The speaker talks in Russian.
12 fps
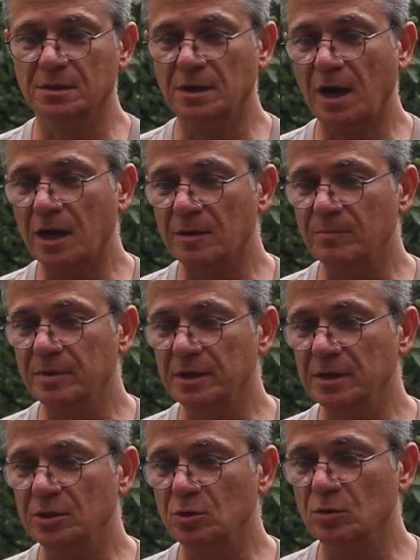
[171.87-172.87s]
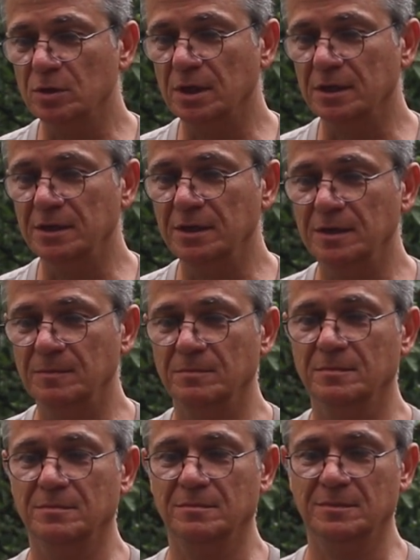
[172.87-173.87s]
Как бы ее я ни
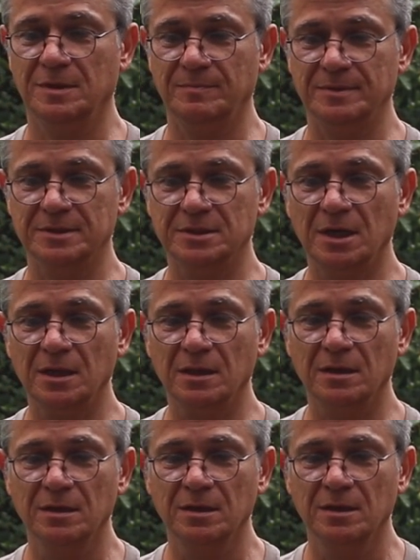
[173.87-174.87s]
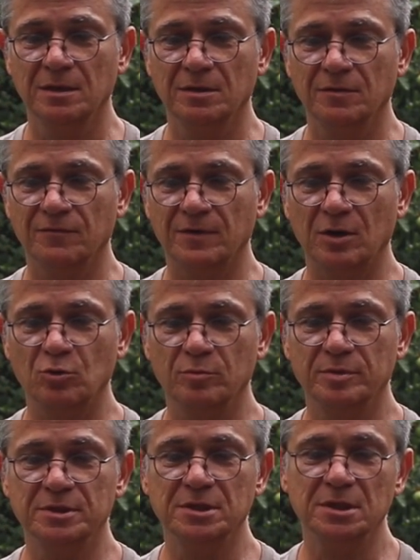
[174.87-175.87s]
написала, в
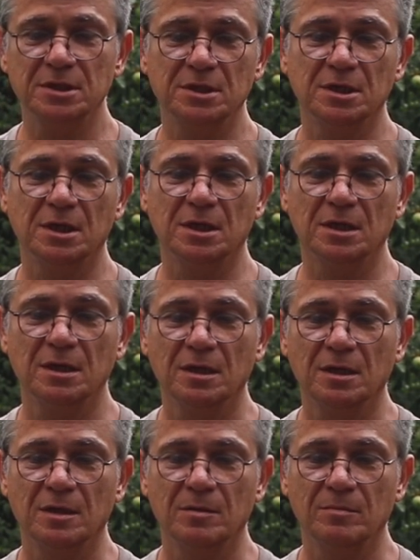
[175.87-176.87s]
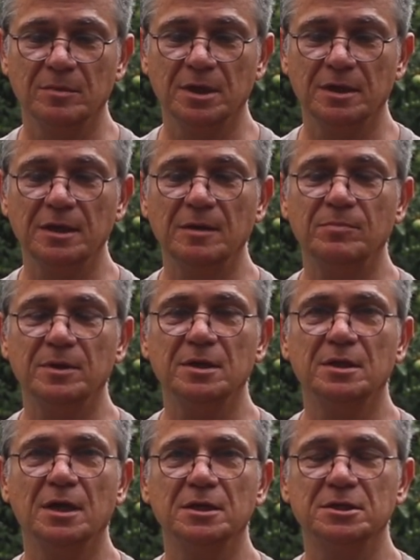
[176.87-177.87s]
какой бы технике, мне не
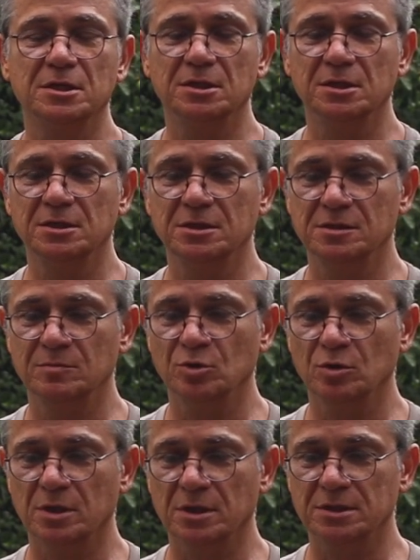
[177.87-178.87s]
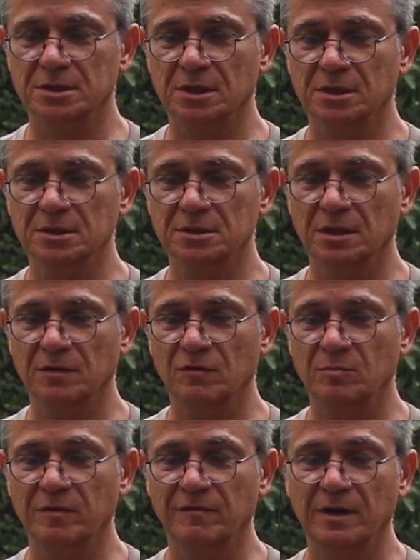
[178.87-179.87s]
передать этой неземной красоты.
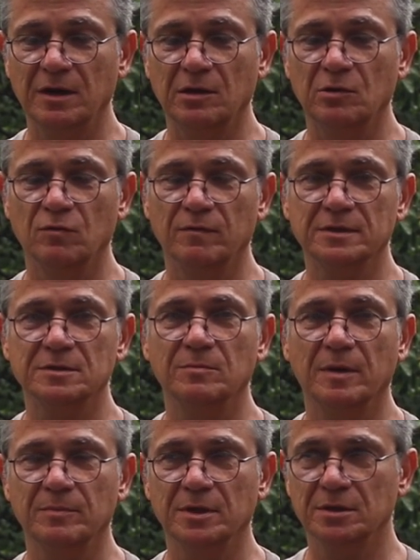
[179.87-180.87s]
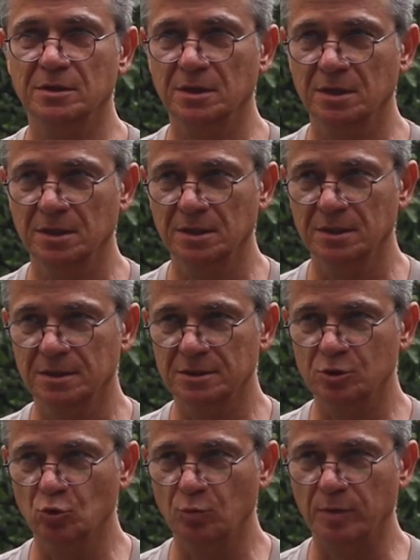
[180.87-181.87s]
Слава, бывали ли у вас моменты
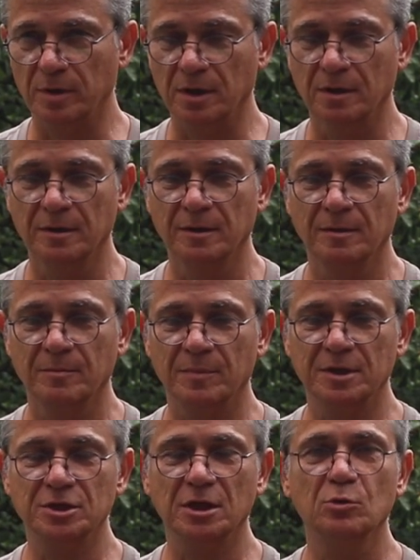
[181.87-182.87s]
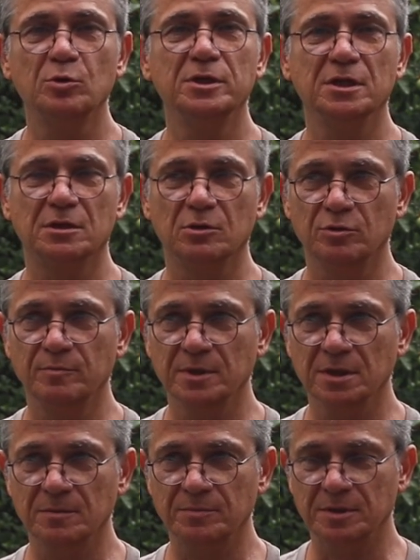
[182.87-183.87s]
ступора? Пожалуй, нет,
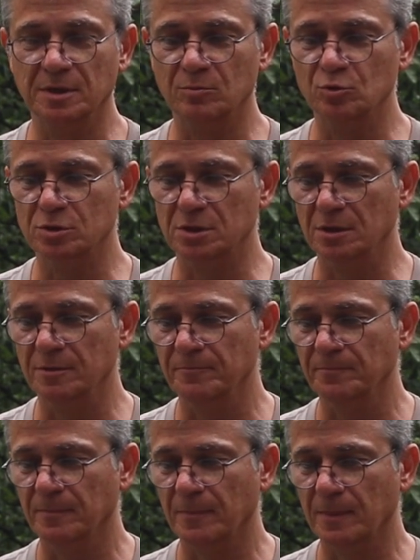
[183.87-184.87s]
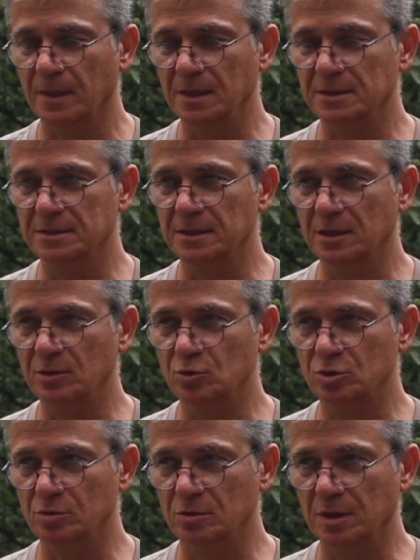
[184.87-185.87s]
Людмила, потому что я знаю,
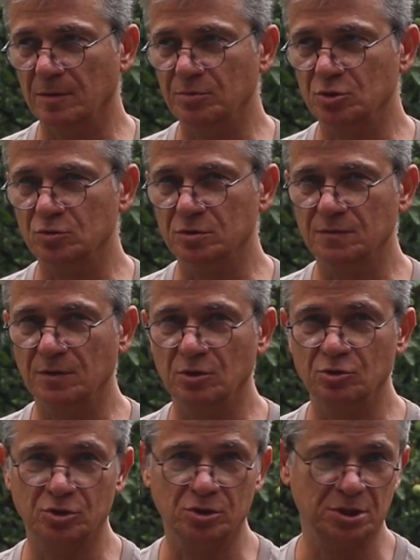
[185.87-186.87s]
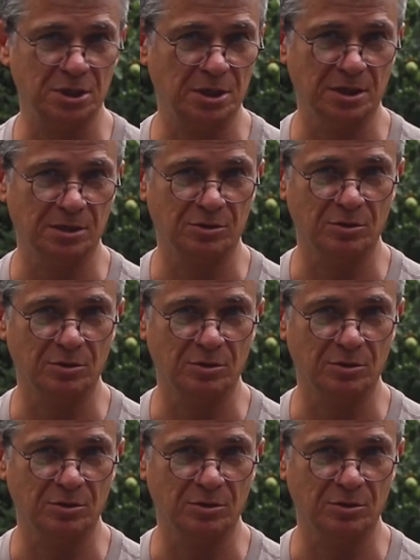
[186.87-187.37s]
что я пишу свое ощущение.